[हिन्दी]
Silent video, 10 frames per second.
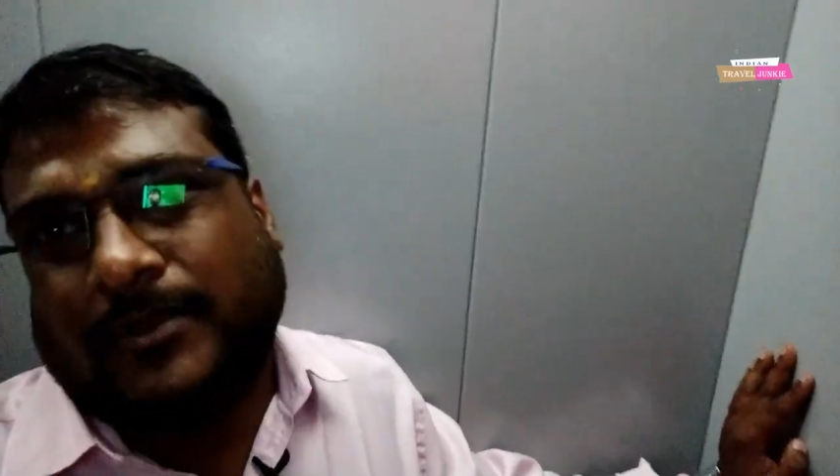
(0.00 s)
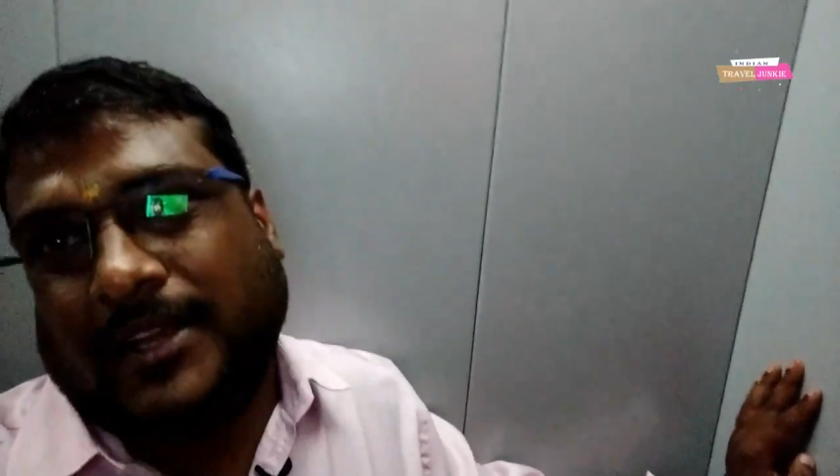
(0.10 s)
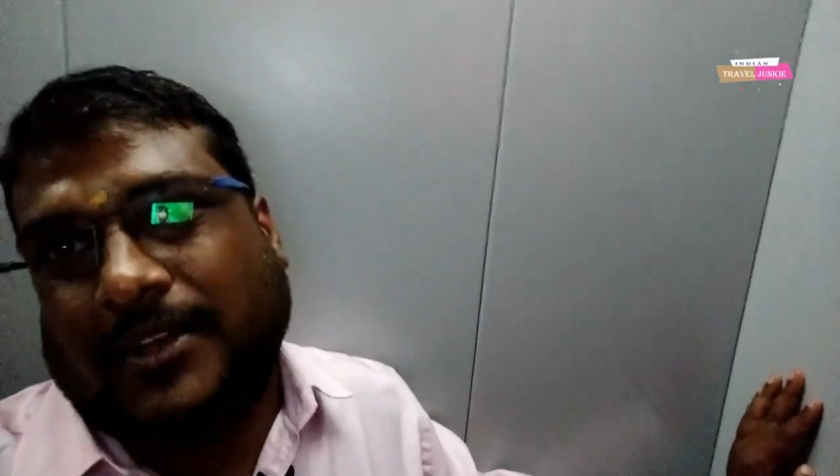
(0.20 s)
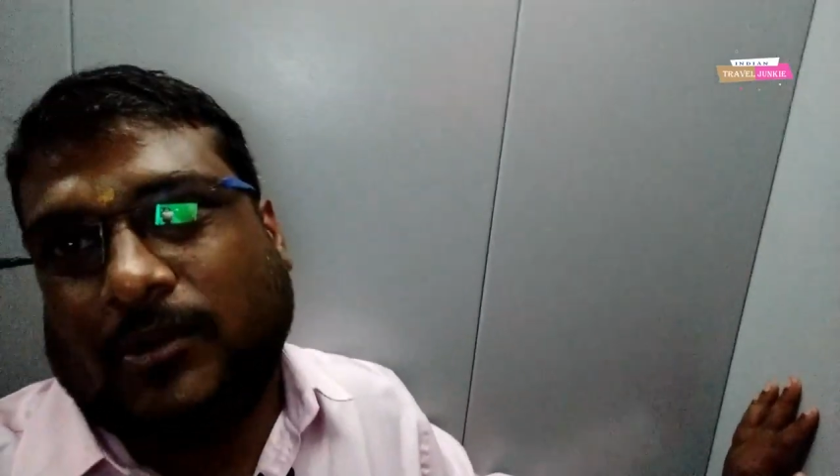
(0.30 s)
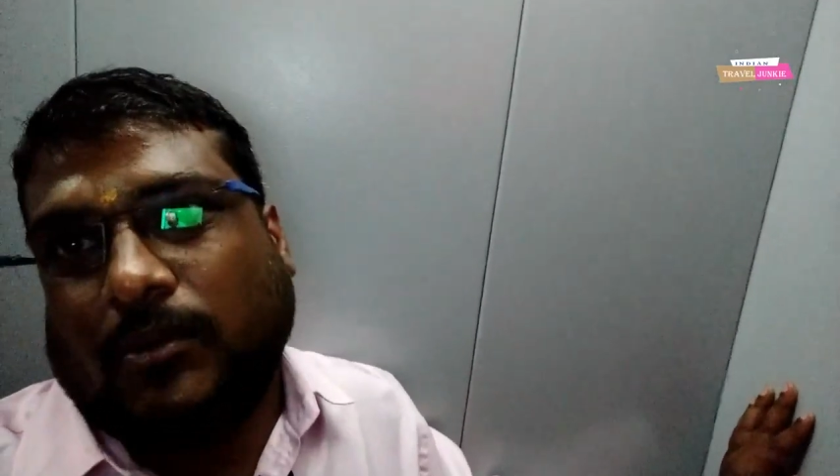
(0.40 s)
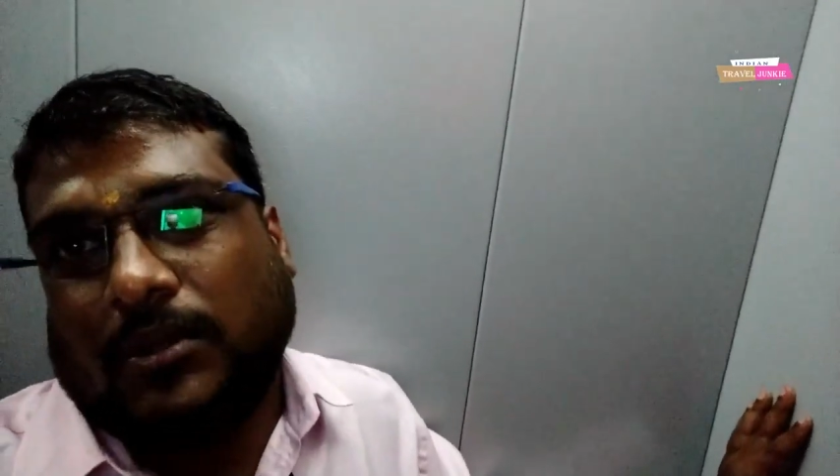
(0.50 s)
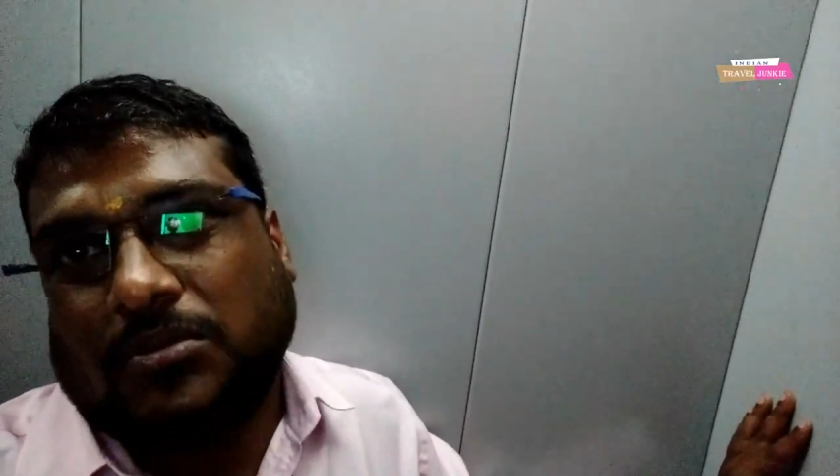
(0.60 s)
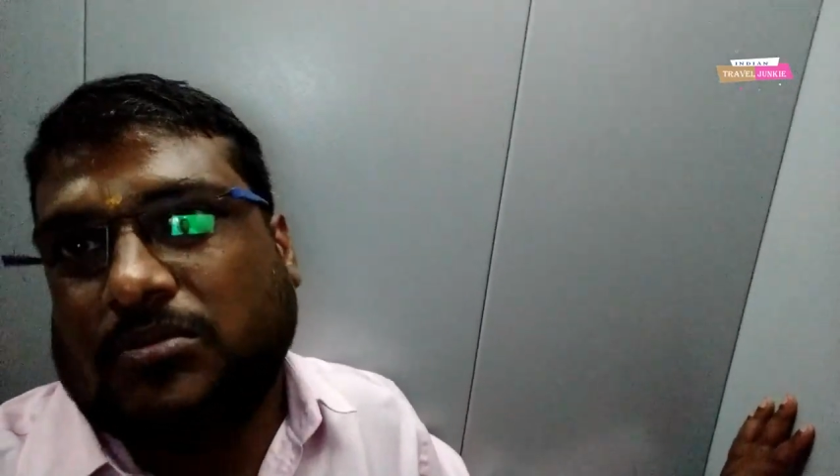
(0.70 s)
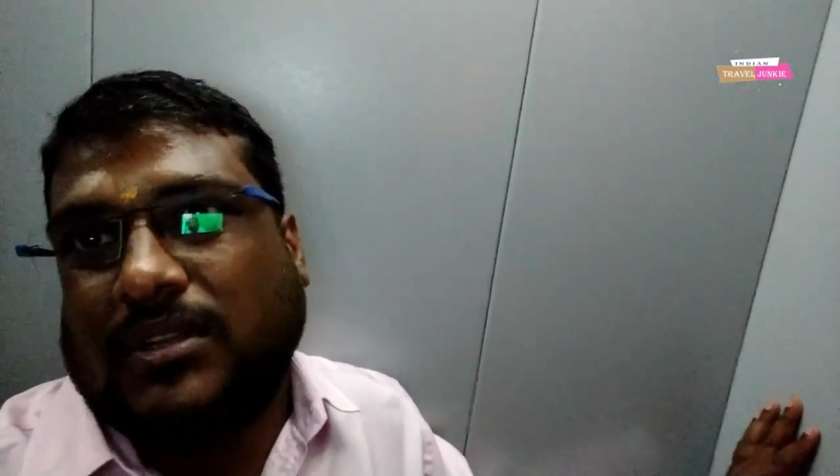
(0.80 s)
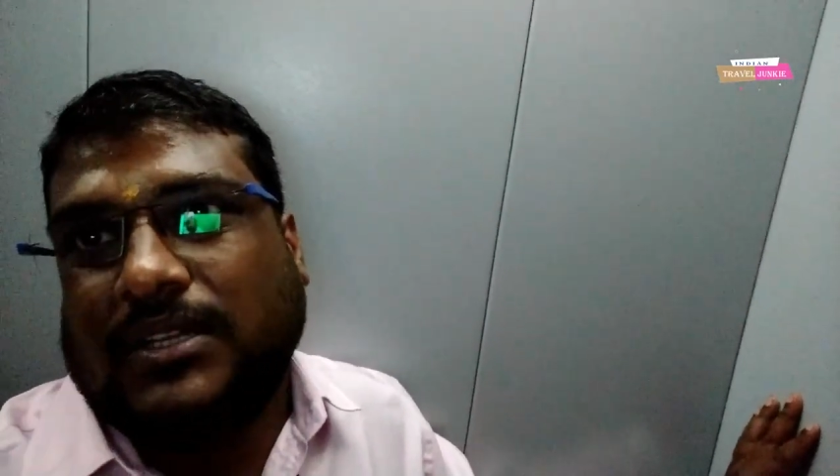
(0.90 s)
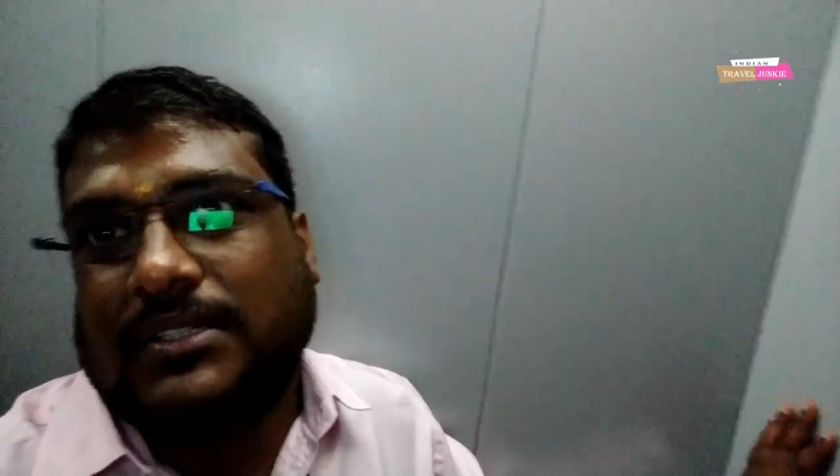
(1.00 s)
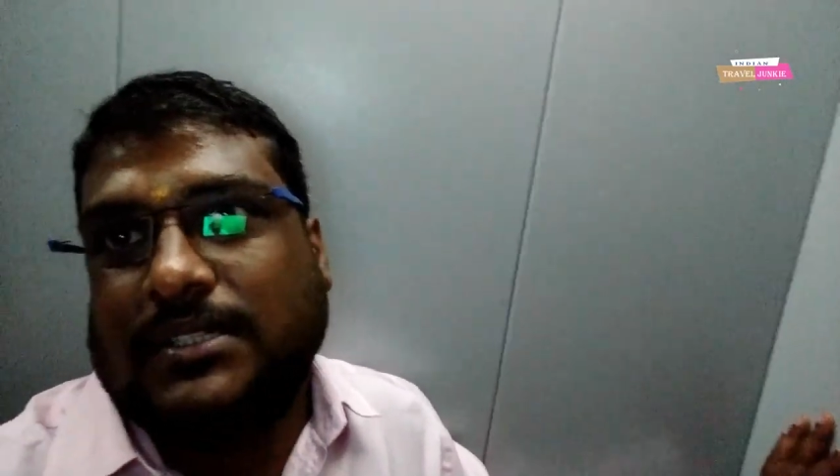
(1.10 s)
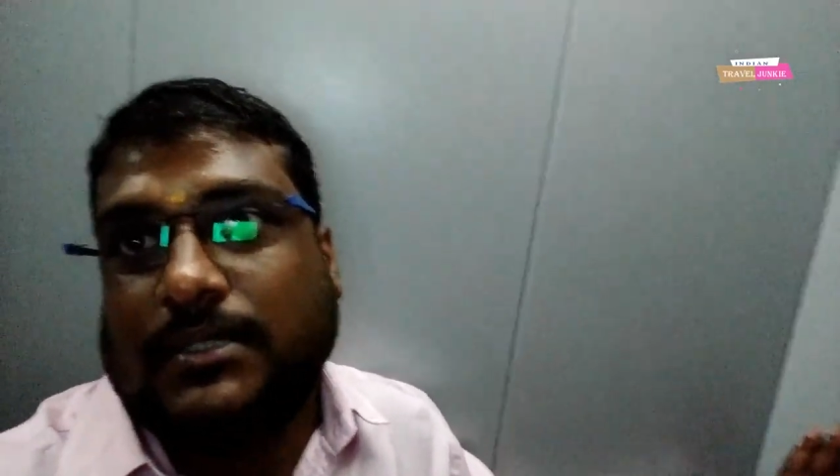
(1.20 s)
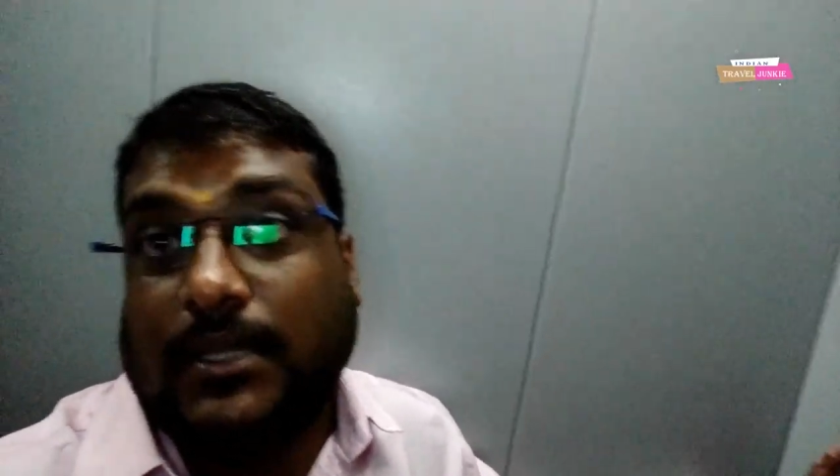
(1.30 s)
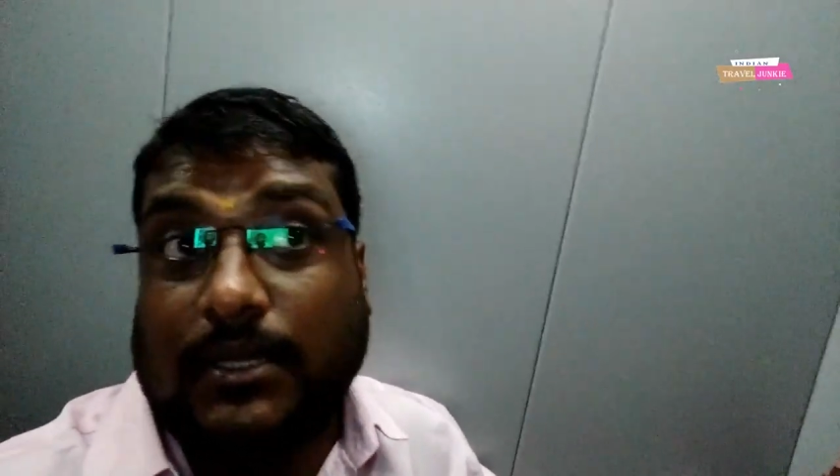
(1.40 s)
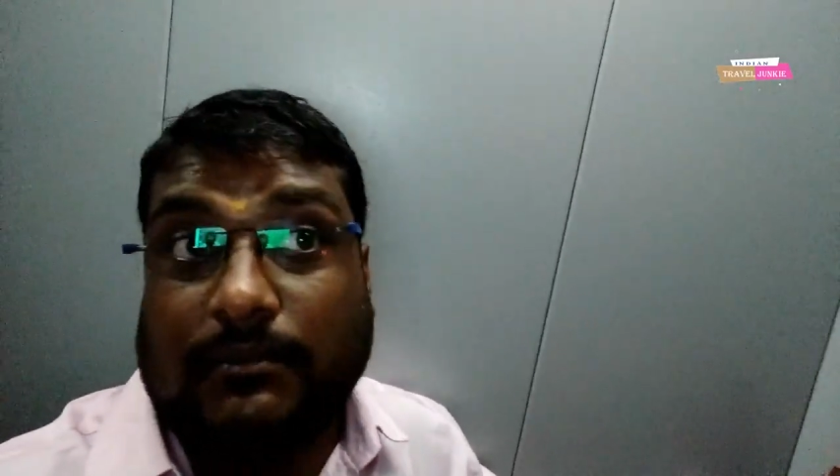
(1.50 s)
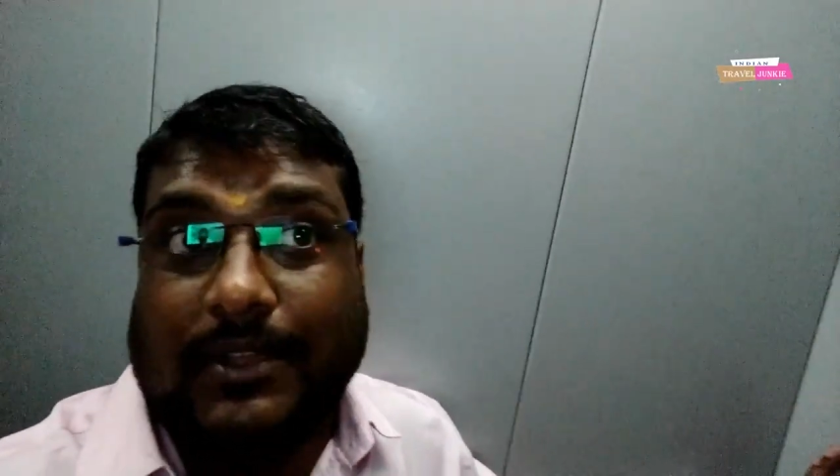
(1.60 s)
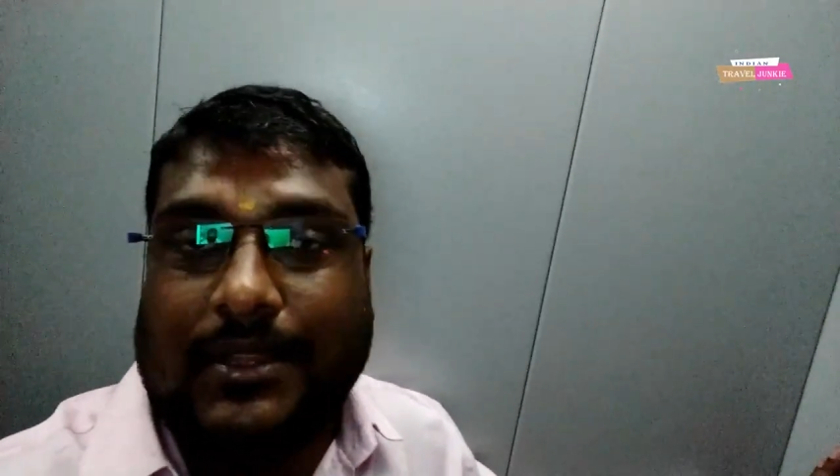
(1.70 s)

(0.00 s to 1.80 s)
तो मैं नहीं कहूँगा दोस्तों अंदर से नहीं